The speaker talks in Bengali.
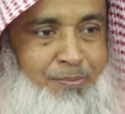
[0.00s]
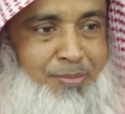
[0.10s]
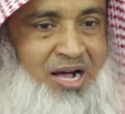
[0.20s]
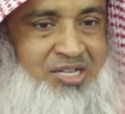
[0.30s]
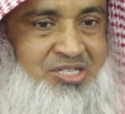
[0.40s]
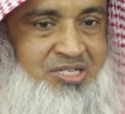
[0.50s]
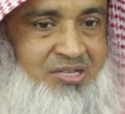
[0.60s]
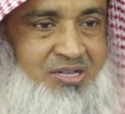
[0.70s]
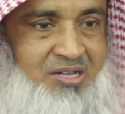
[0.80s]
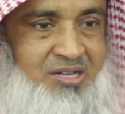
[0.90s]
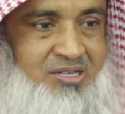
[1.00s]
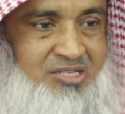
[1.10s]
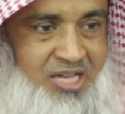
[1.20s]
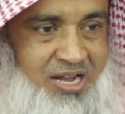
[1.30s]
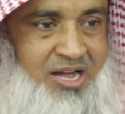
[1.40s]
মাছ
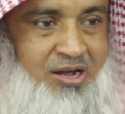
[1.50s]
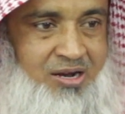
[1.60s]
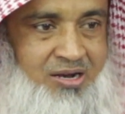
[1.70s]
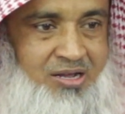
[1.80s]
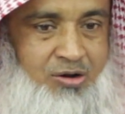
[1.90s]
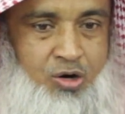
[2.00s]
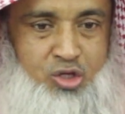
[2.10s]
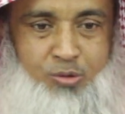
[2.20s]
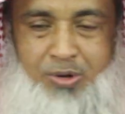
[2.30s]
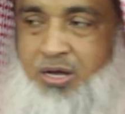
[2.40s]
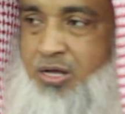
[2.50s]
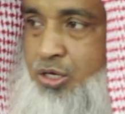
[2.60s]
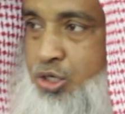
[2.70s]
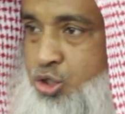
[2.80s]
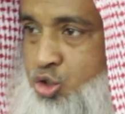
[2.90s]
সারা অথবা
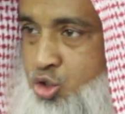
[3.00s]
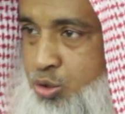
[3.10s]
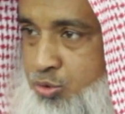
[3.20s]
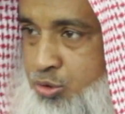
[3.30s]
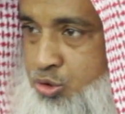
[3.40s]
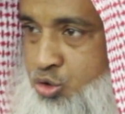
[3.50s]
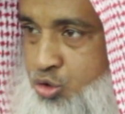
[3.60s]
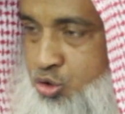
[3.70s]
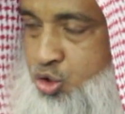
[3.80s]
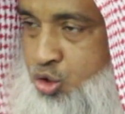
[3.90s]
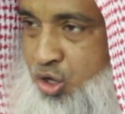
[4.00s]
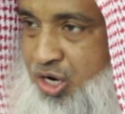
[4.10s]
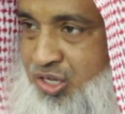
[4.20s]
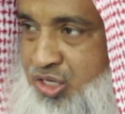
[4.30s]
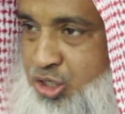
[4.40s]
সমুদ্র
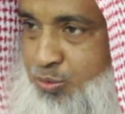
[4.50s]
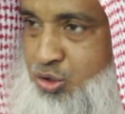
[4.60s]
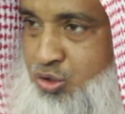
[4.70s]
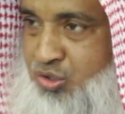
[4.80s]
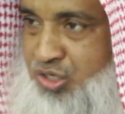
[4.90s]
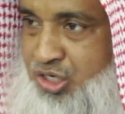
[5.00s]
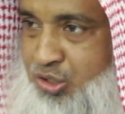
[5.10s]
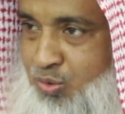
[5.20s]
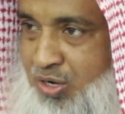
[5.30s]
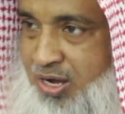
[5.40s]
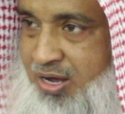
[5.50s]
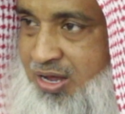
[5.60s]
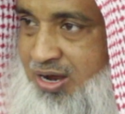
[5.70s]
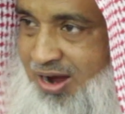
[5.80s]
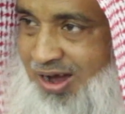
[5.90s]
স্থলে যে সমস্ত জিনিসগুলা
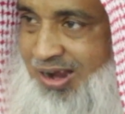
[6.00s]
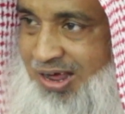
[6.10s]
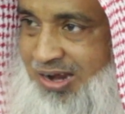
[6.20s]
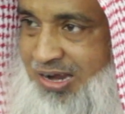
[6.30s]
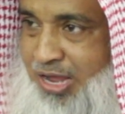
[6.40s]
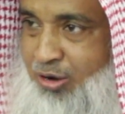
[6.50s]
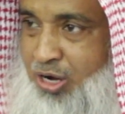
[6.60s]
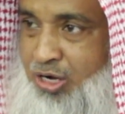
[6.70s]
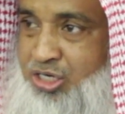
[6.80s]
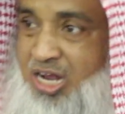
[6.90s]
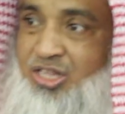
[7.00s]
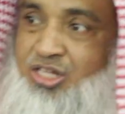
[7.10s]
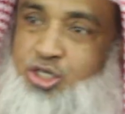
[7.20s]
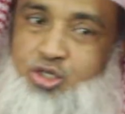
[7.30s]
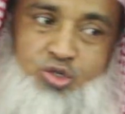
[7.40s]
হালাল এইটার
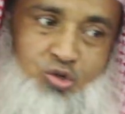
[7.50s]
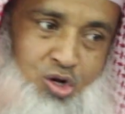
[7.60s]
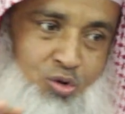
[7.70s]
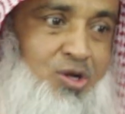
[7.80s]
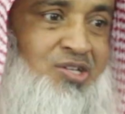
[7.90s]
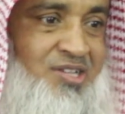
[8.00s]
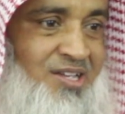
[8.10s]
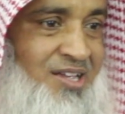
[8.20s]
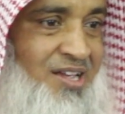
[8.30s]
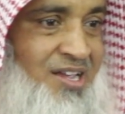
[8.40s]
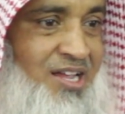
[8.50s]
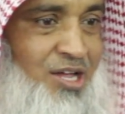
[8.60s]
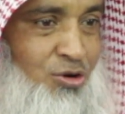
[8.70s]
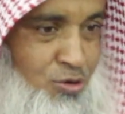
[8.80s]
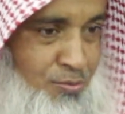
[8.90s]
সাদৃশ্য জলেও আছে
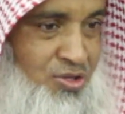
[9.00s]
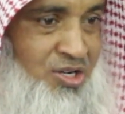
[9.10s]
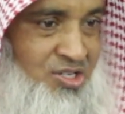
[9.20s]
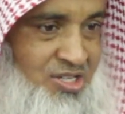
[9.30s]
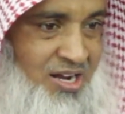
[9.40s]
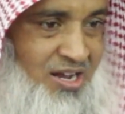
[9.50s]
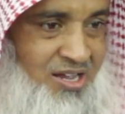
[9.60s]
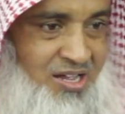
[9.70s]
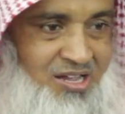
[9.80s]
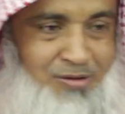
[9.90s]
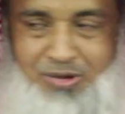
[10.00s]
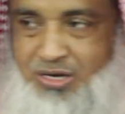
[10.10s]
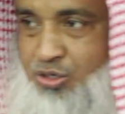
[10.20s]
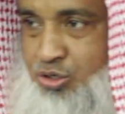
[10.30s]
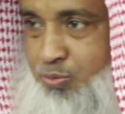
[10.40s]
এরকম জিনিস ছাড়া
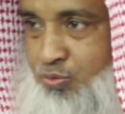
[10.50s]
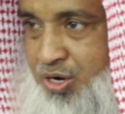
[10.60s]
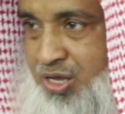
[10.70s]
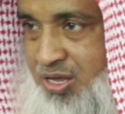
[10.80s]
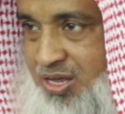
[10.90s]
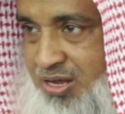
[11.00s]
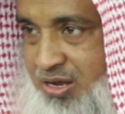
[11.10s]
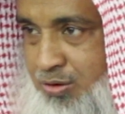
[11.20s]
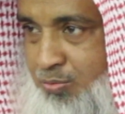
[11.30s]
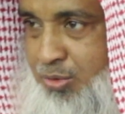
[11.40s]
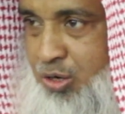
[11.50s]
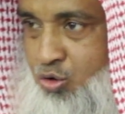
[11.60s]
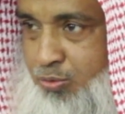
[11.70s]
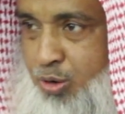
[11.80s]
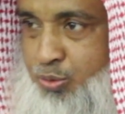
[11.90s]
বাকি সবগুলোই
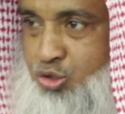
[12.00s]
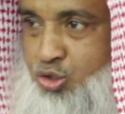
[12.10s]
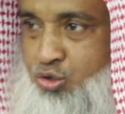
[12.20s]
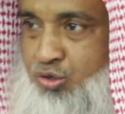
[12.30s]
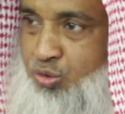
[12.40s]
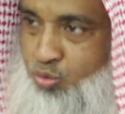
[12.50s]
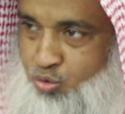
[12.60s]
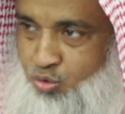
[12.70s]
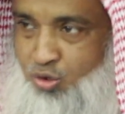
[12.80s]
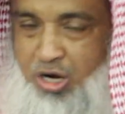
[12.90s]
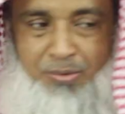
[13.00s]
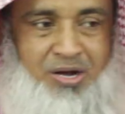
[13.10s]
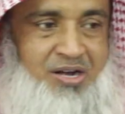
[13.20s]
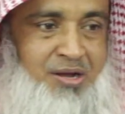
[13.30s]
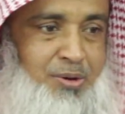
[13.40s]
মাকরু বা অপছন্দ কোনো কোনো
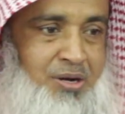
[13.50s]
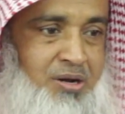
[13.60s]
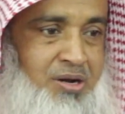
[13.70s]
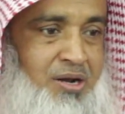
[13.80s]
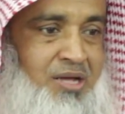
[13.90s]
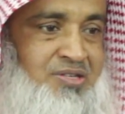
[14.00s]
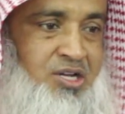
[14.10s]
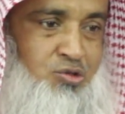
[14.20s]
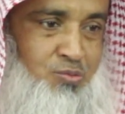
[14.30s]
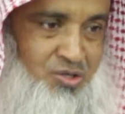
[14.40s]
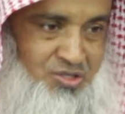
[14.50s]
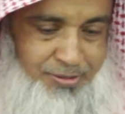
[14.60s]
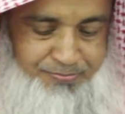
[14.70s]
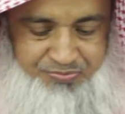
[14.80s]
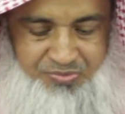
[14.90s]
ওলামারা এটা আবার না জায়জও বলেছেন